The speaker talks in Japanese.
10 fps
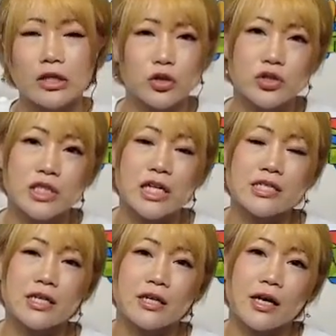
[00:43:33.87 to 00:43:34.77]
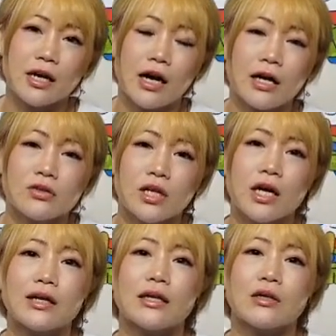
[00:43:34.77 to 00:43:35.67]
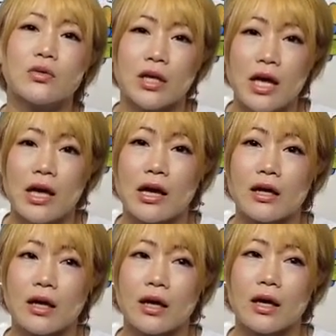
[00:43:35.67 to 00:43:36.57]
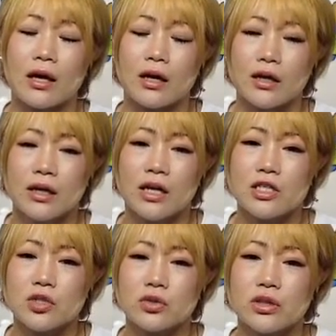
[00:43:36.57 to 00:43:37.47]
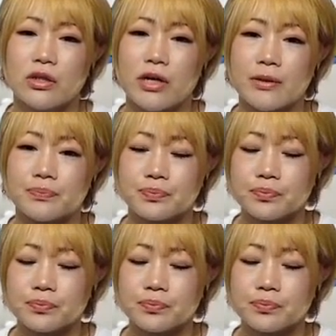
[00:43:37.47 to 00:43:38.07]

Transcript: 急事態宣言がある中なので、会場には